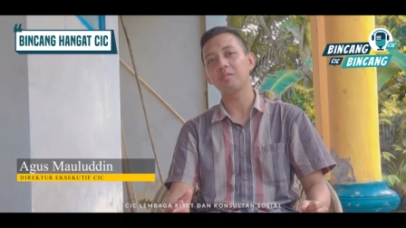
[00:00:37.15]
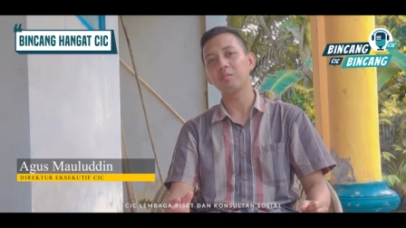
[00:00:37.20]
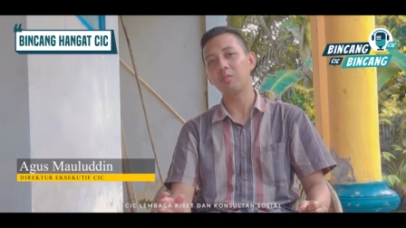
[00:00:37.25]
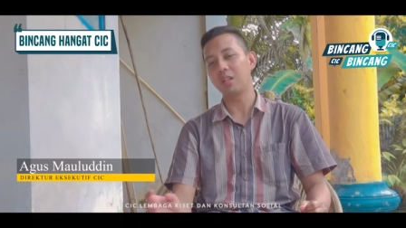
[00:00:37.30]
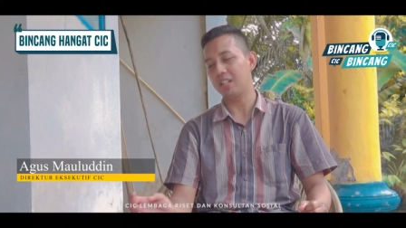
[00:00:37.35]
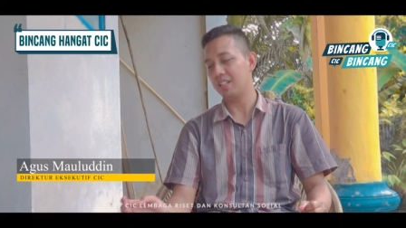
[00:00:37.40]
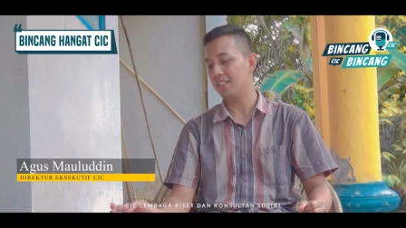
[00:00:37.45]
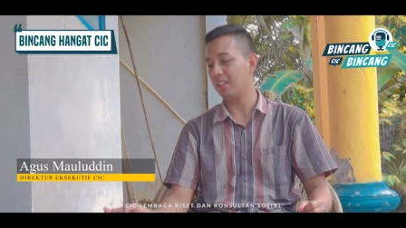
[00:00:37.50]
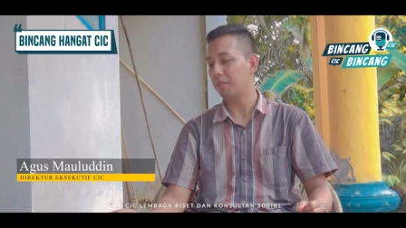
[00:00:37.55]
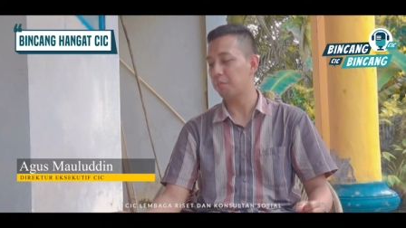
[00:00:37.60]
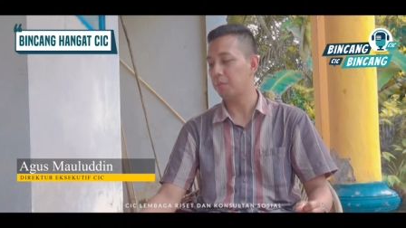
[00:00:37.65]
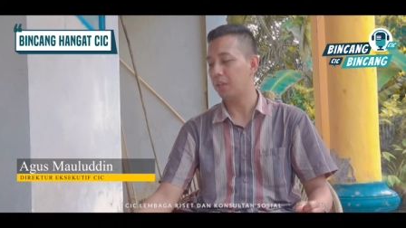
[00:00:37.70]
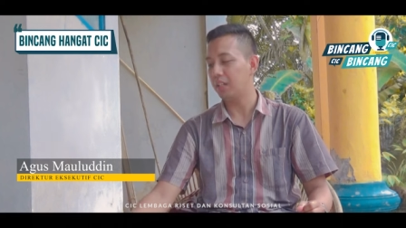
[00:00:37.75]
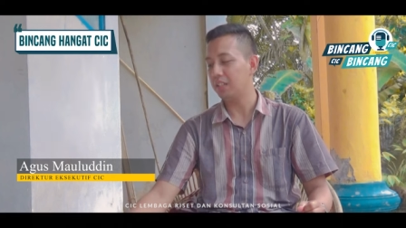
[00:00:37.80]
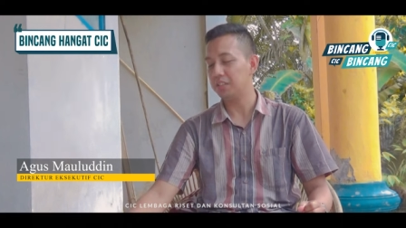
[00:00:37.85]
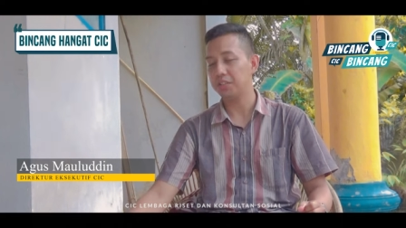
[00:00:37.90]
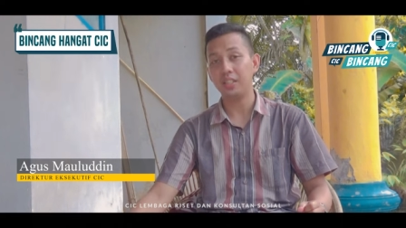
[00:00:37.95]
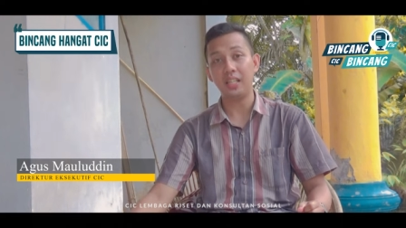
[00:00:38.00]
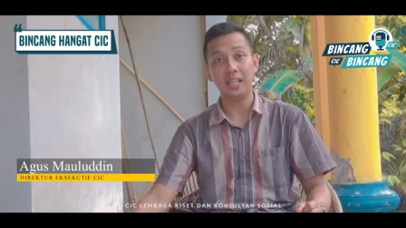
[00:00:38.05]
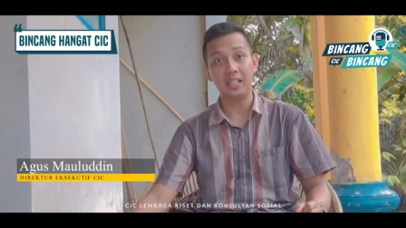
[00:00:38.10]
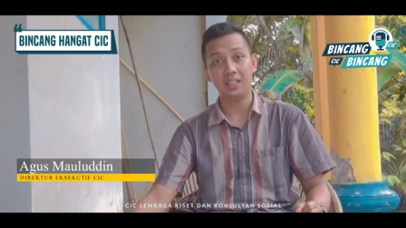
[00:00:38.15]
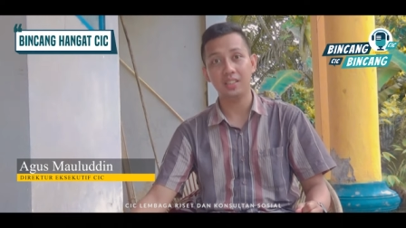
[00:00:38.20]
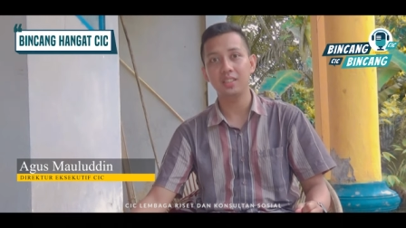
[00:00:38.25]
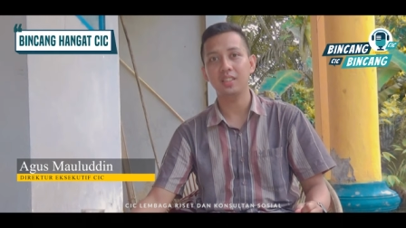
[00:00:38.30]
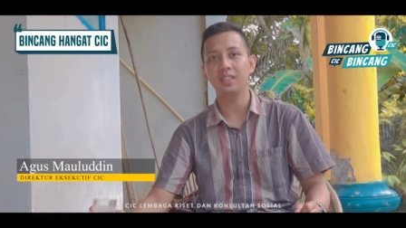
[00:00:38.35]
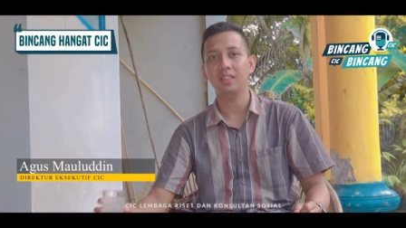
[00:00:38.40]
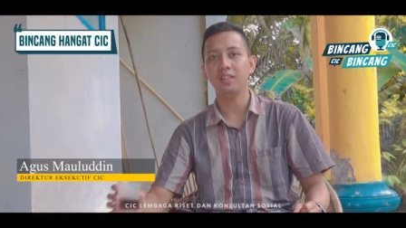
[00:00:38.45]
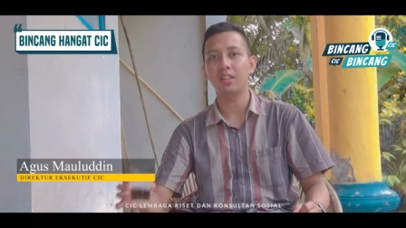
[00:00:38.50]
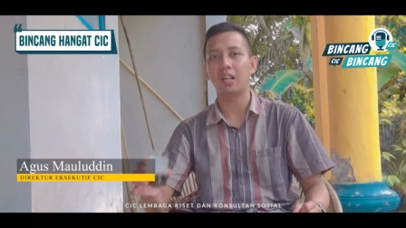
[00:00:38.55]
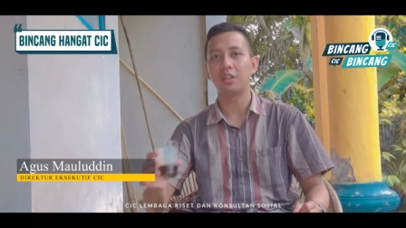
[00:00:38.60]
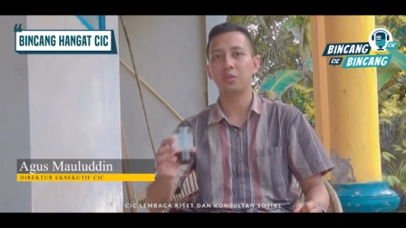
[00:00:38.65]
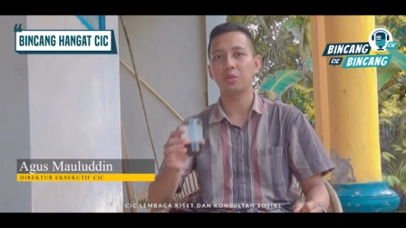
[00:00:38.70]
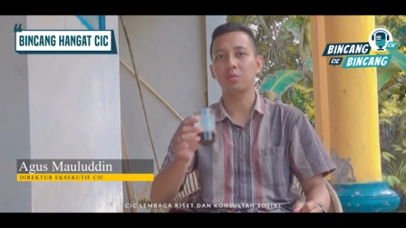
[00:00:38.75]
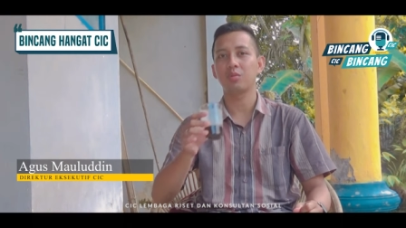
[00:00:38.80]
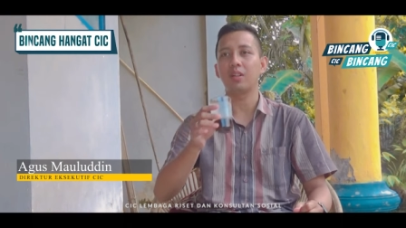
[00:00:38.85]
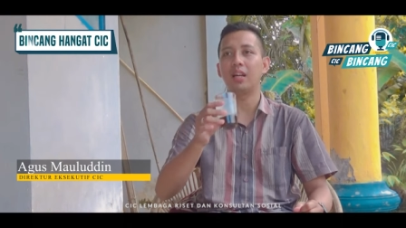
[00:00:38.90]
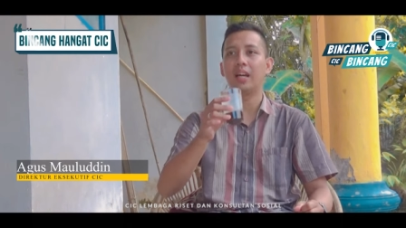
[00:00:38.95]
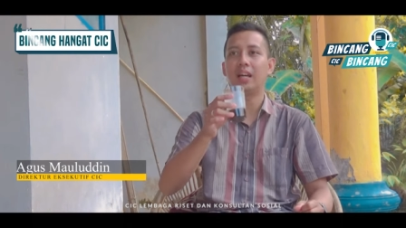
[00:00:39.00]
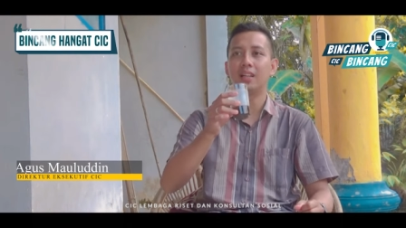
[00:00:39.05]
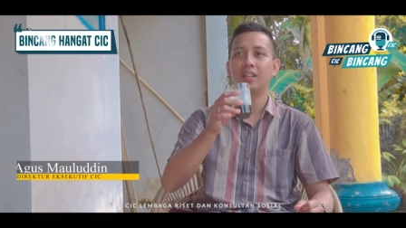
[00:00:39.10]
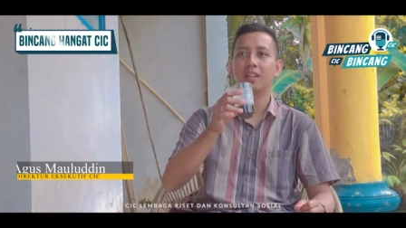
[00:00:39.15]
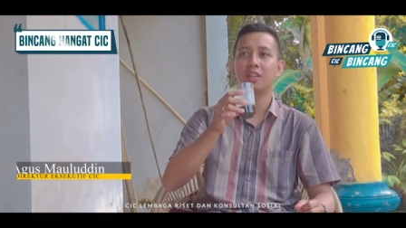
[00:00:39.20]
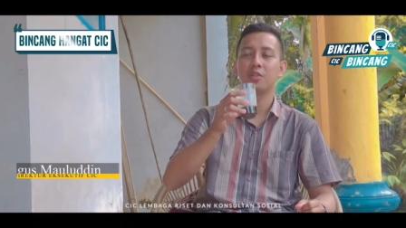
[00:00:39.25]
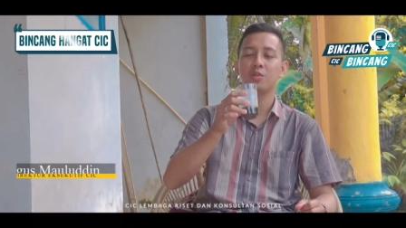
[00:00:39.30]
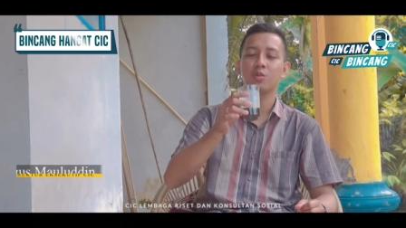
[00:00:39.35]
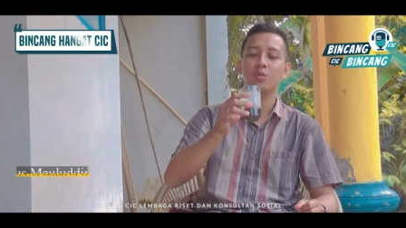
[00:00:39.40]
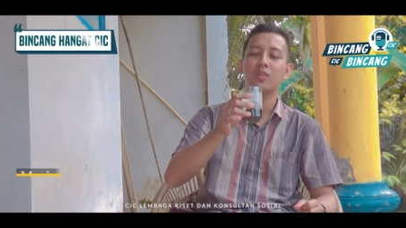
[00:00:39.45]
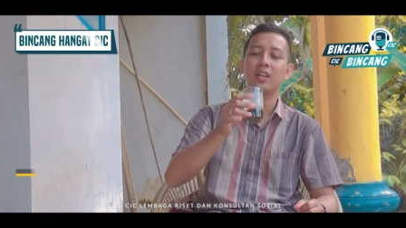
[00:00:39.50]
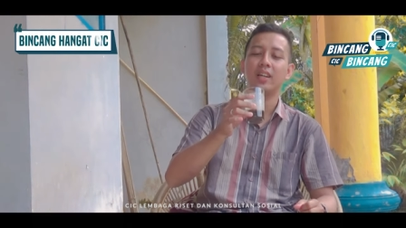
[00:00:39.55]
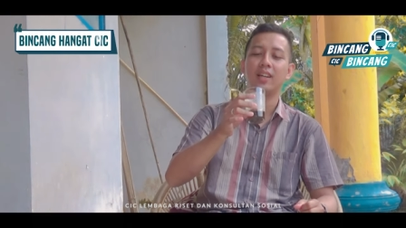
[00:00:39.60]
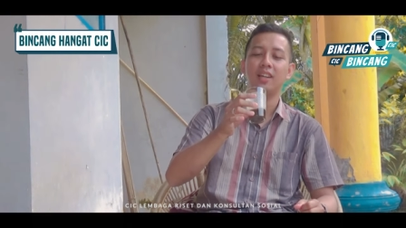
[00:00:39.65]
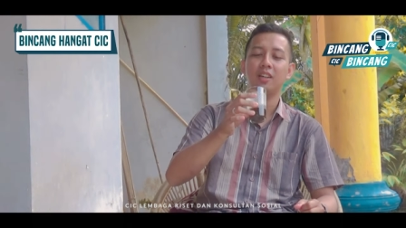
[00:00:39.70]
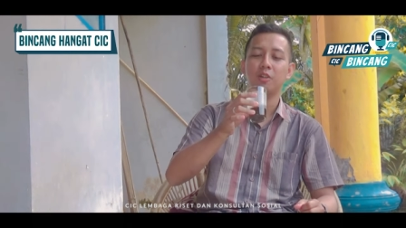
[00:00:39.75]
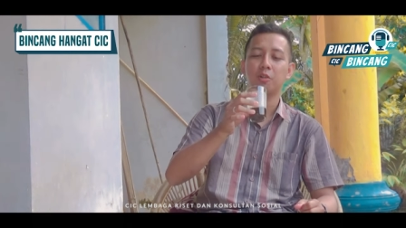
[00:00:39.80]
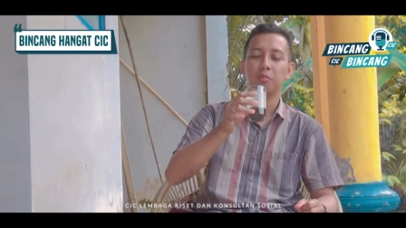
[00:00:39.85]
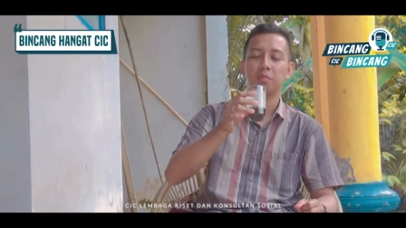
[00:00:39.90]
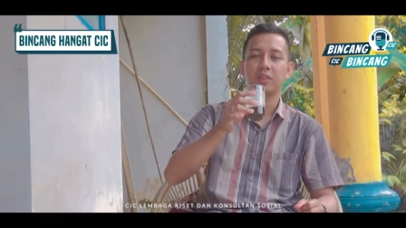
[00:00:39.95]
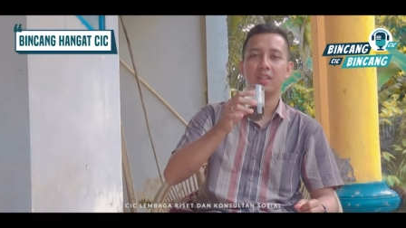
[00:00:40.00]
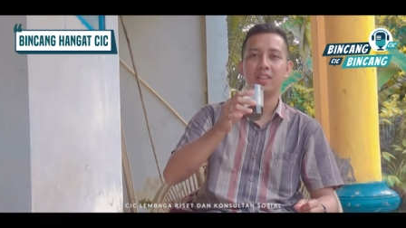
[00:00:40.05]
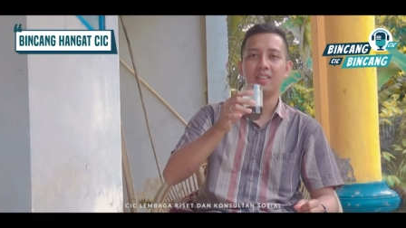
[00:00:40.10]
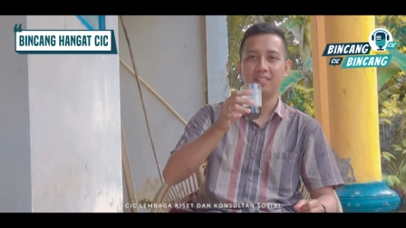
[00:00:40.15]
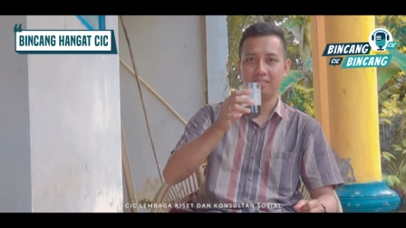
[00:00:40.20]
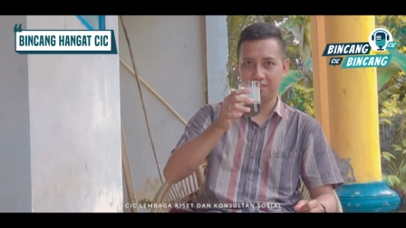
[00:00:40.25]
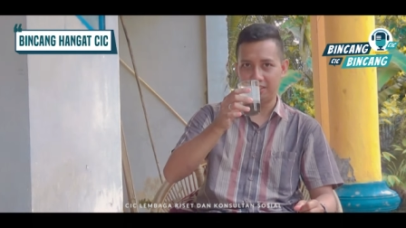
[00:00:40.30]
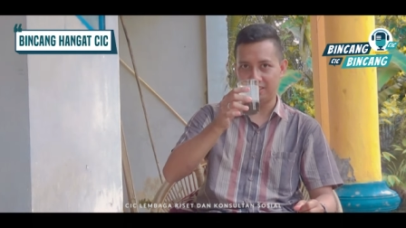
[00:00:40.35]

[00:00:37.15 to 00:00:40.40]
bersama CIC dan sudah hadir juga ya kopi